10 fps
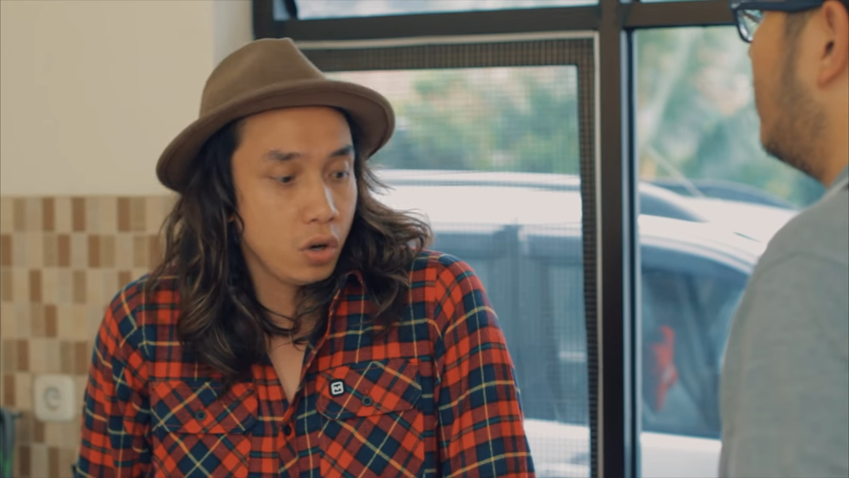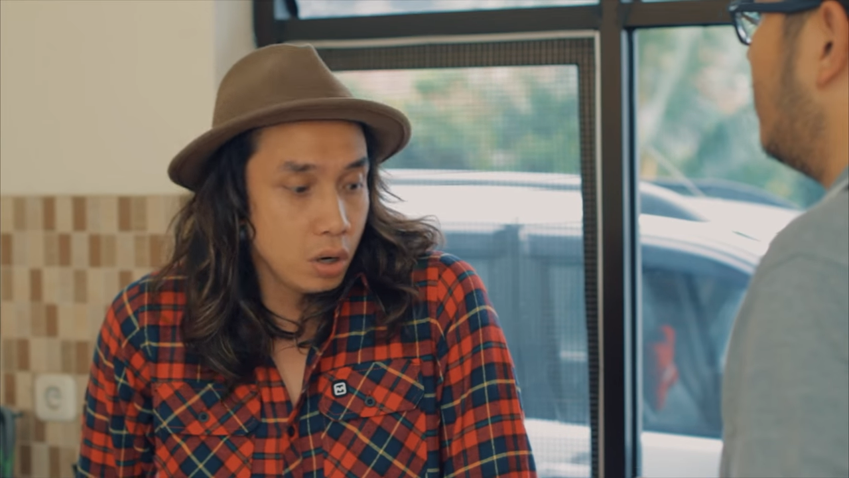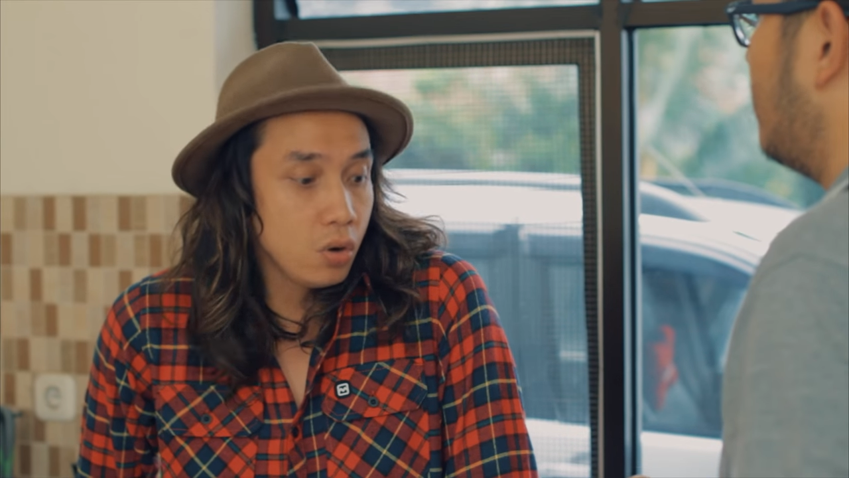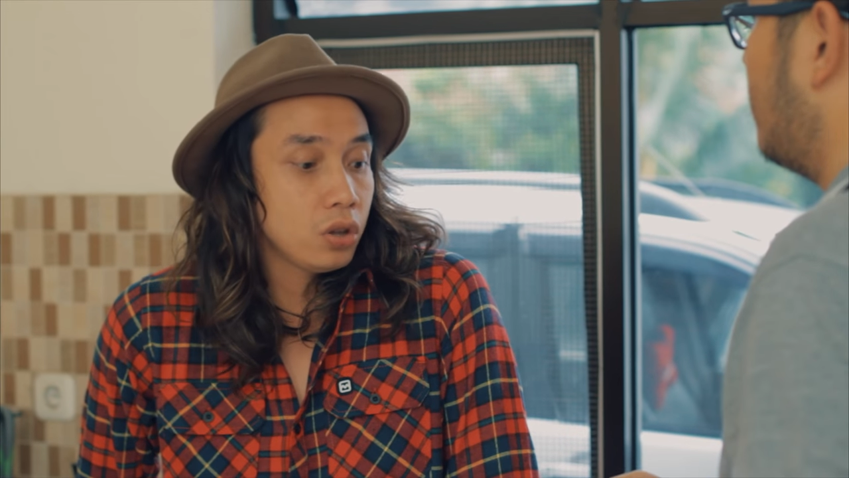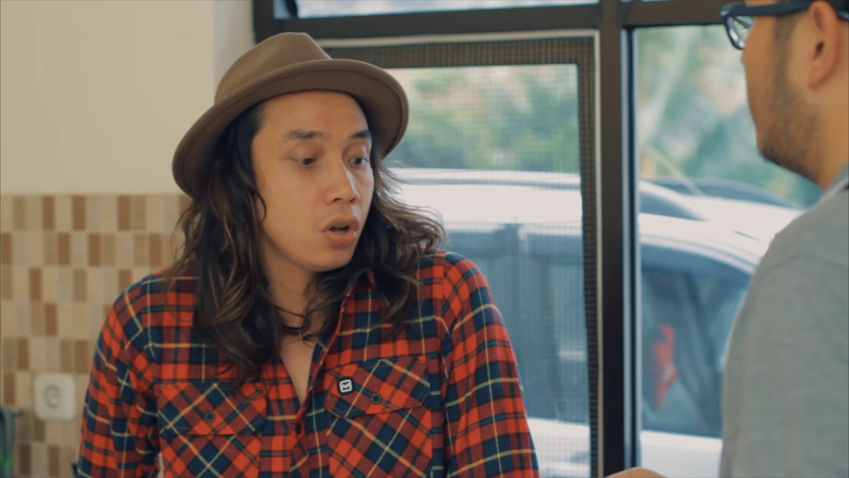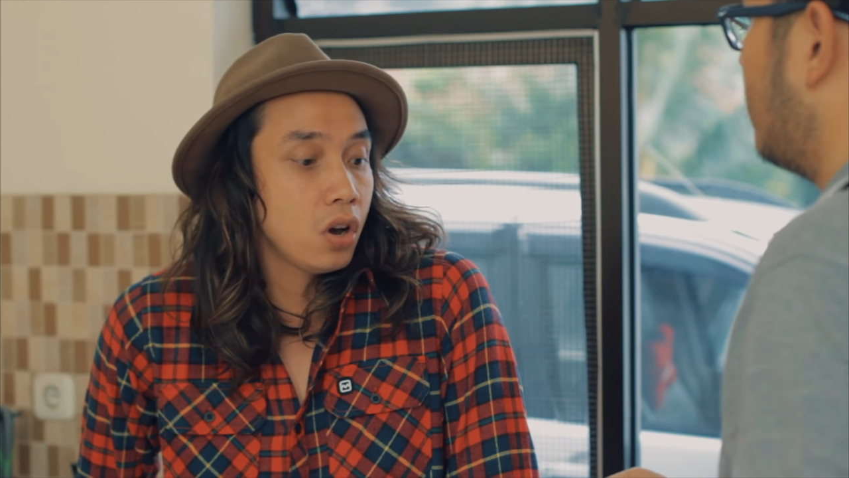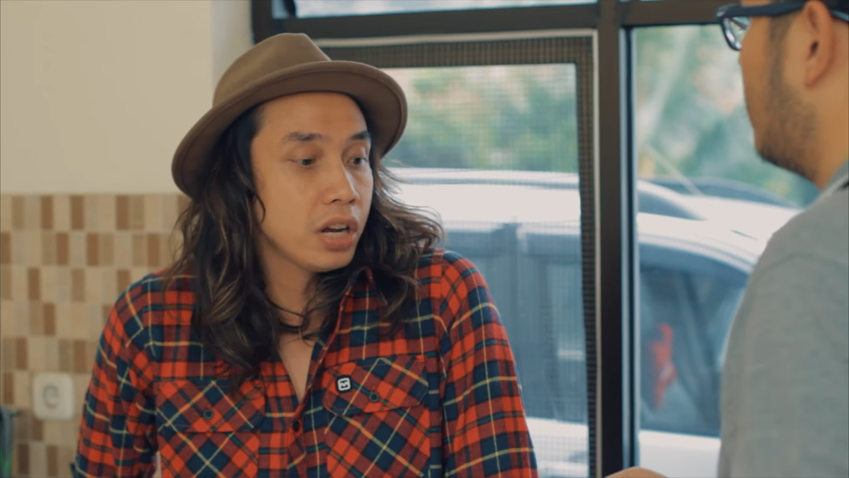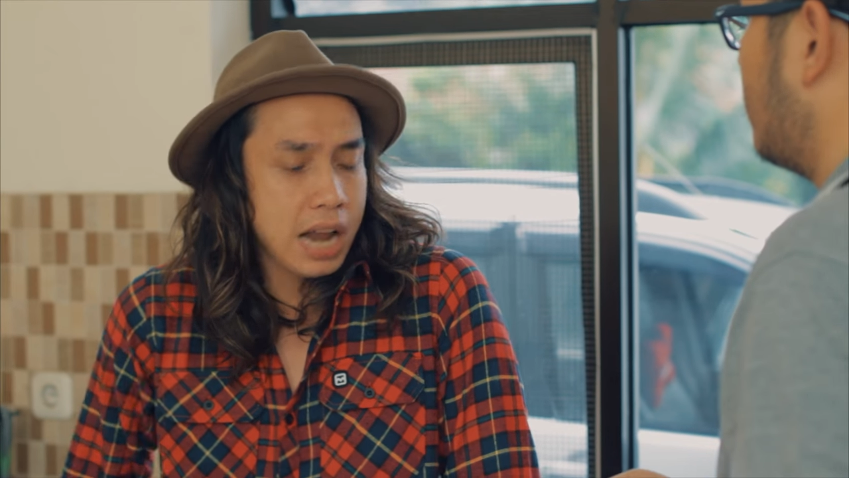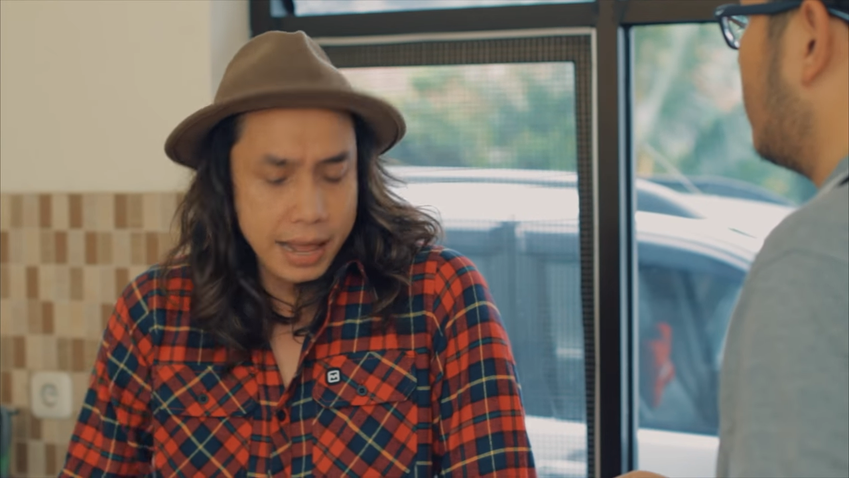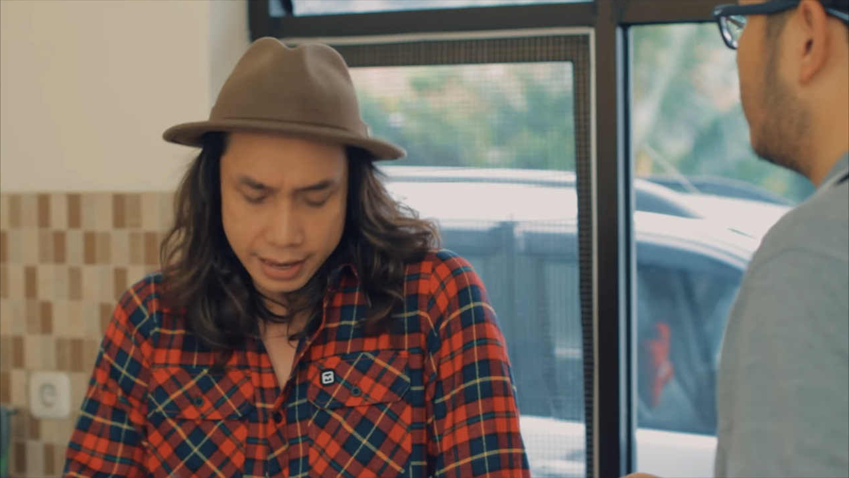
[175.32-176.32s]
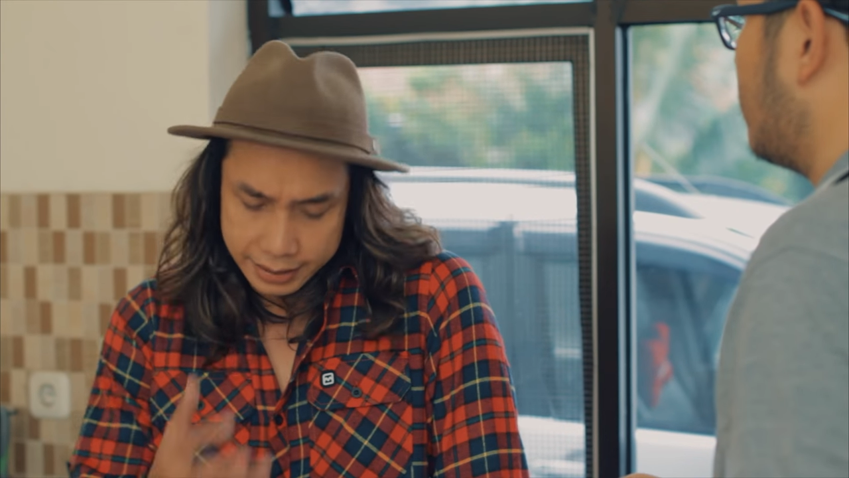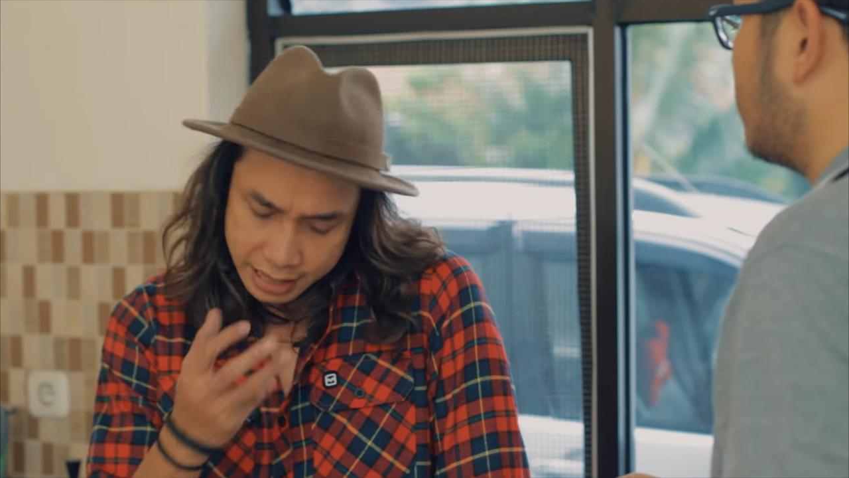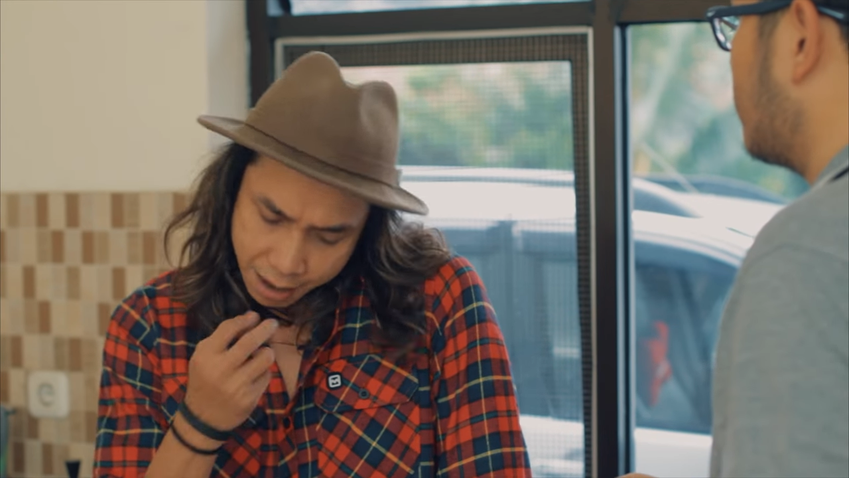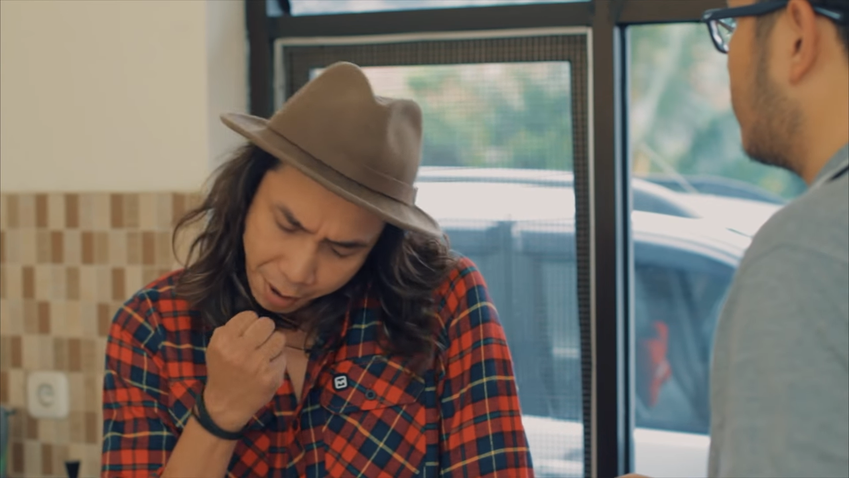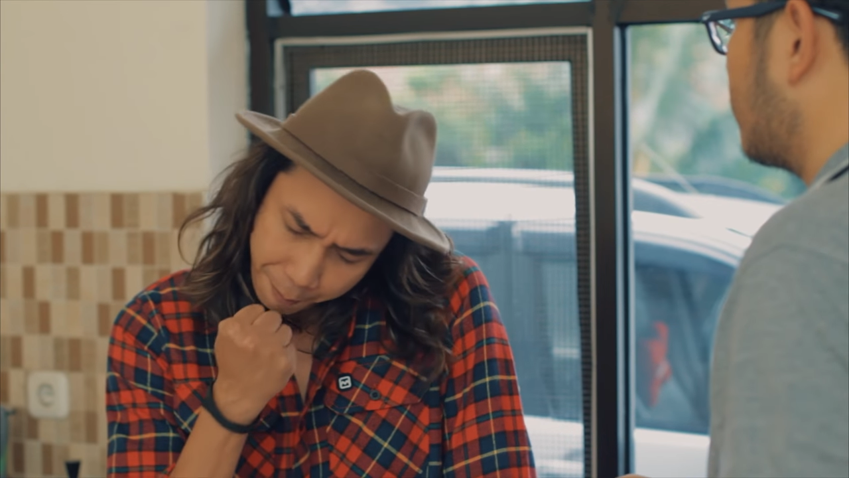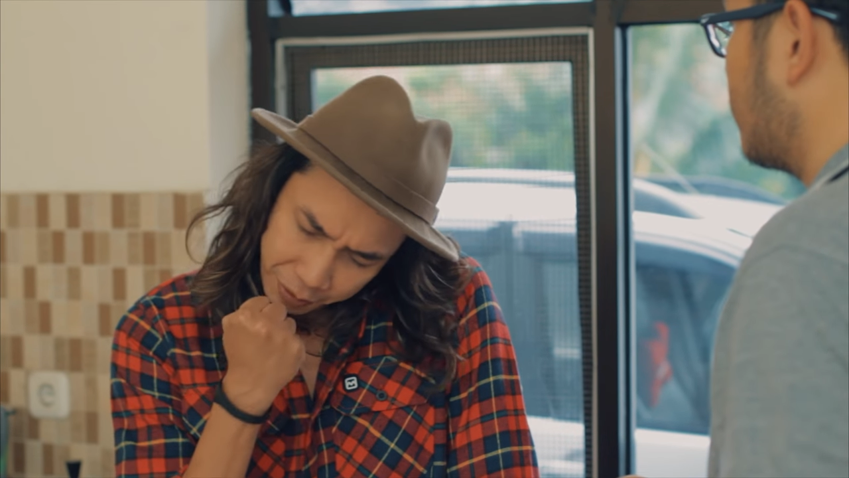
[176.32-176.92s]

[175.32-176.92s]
ya udah gue tolongin atas nama